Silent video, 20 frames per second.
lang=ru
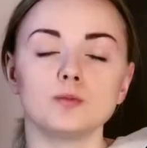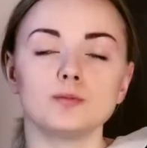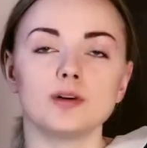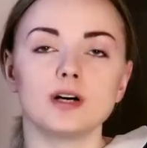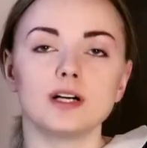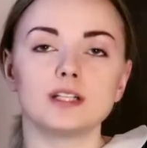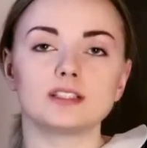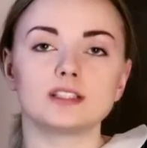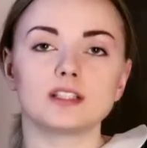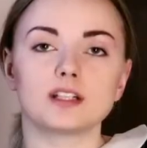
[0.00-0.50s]

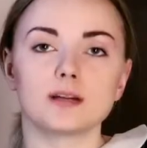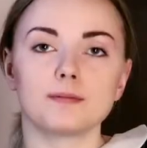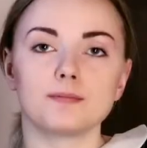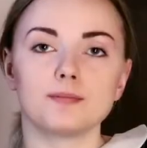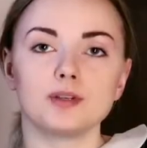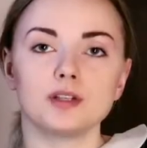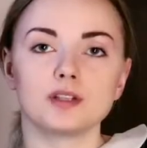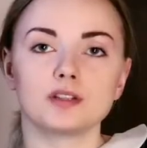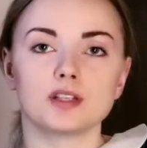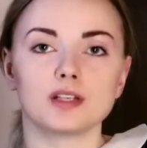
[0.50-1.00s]
Любая
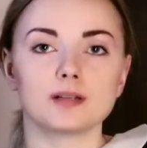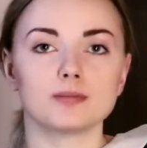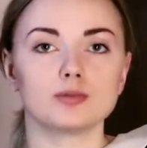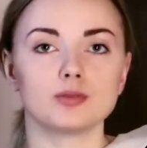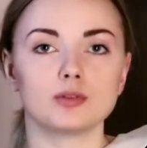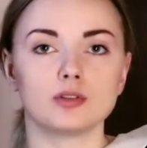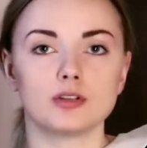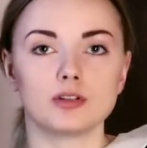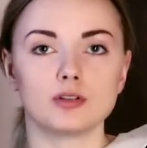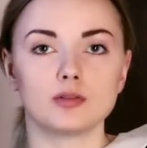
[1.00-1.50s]
терапия
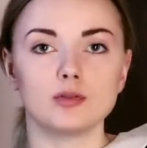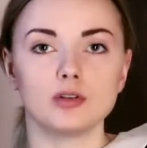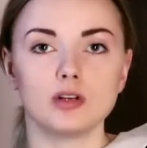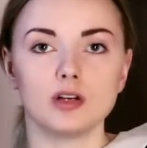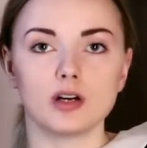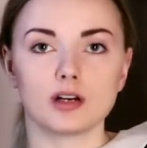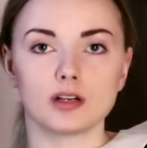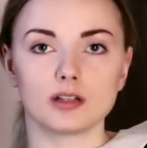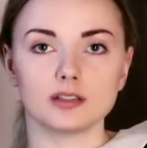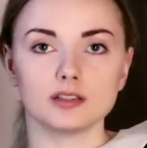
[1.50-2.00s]
требует
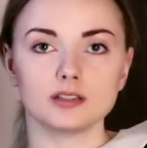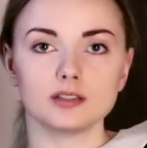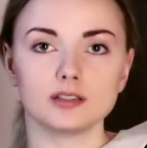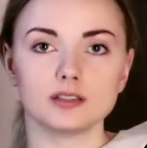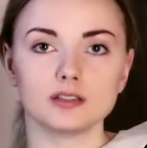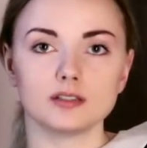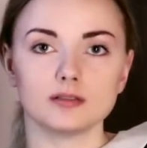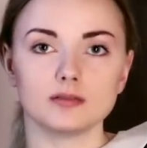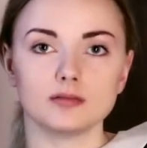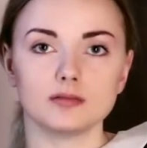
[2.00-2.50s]

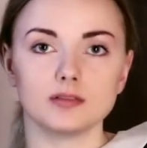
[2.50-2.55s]
регулярности.